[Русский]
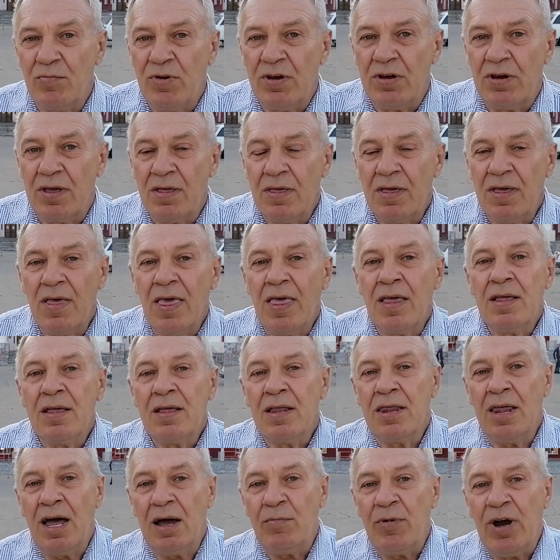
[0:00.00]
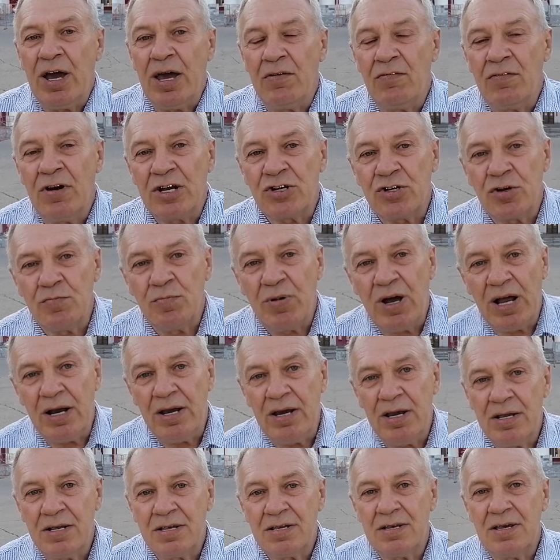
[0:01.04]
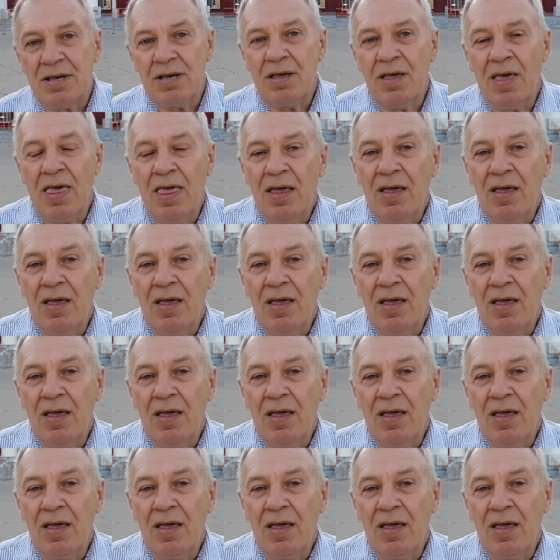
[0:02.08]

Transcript: Мы ломаем ваши больницы.